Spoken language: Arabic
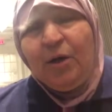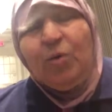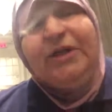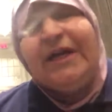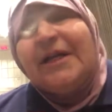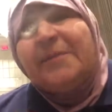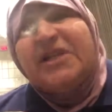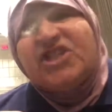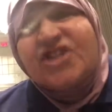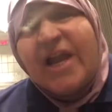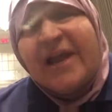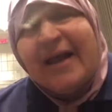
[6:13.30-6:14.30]
ونحن
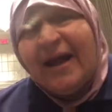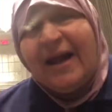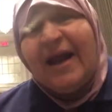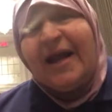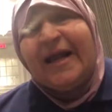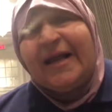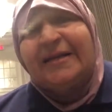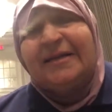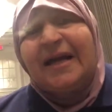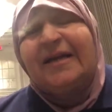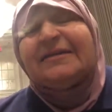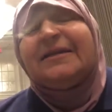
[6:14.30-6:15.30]
بنتشكرها
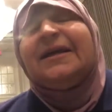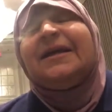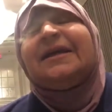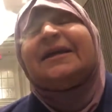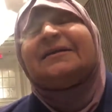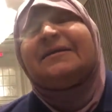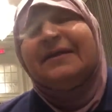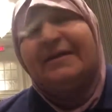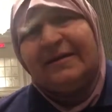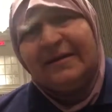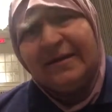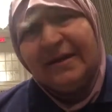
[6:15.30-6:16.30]
لكندا كثير
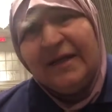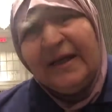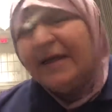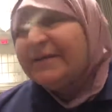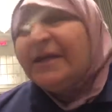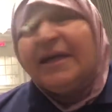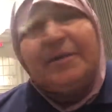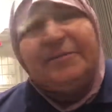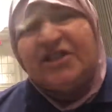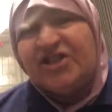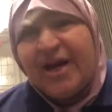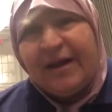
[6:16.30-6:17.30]
كثير كثير
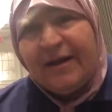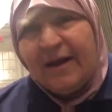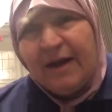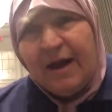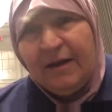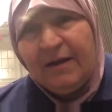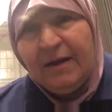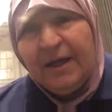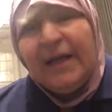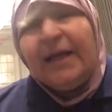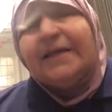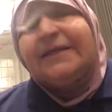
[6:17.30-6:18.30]
بنتشكرها
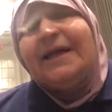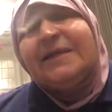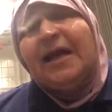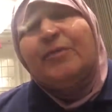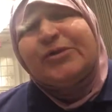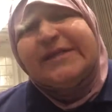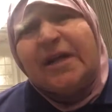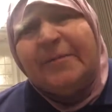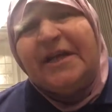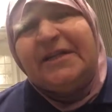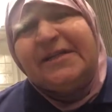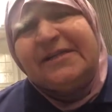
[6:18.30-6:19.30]
نحن
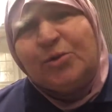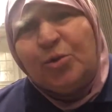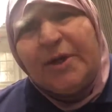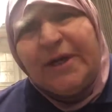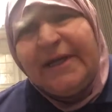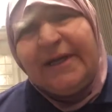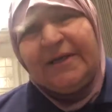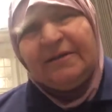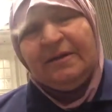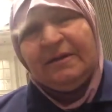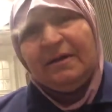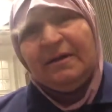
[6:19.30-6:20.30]
المسلمين
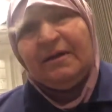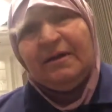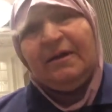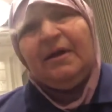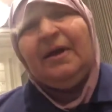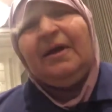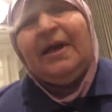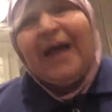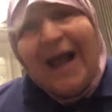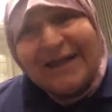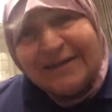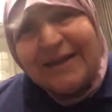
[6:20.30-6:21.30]
السوريين
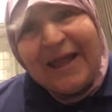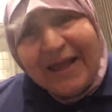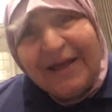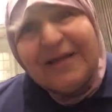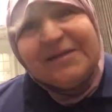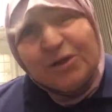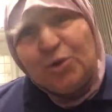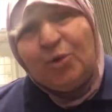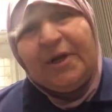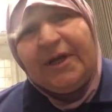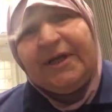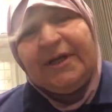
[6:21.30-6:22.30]
حتى غير
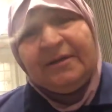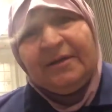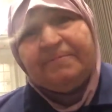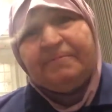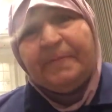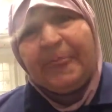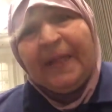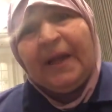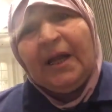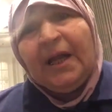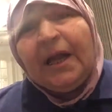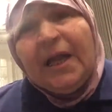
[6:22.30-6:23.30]
السوريين
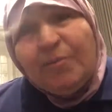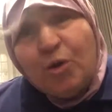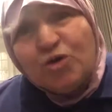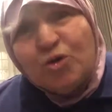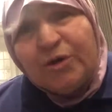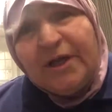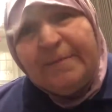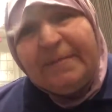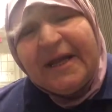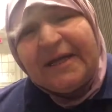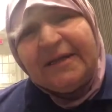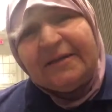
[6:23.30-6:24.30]
اللي موجودين
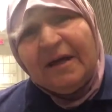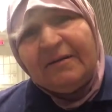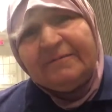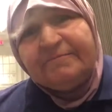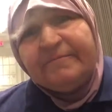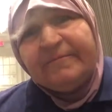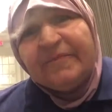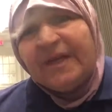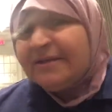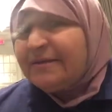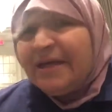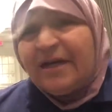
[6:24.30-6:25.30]
بكندا
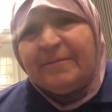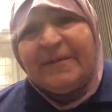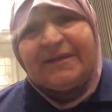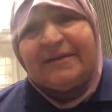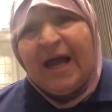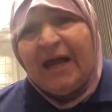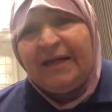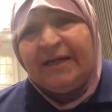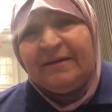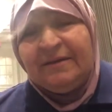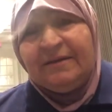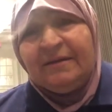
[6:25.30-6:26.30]
كثير
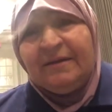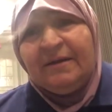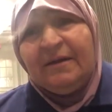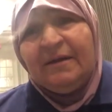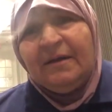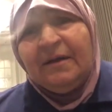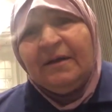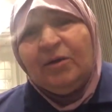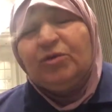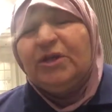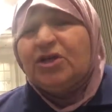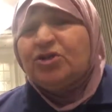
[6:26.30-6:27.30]
مرتاحين
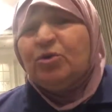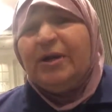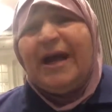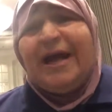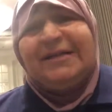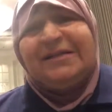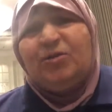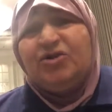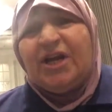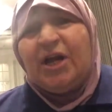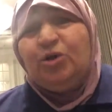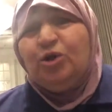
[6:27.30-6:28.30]
ونرجو الله عز
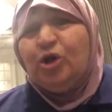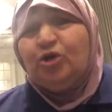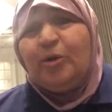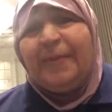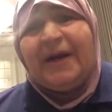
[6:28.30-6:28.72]
وجل انه يكتب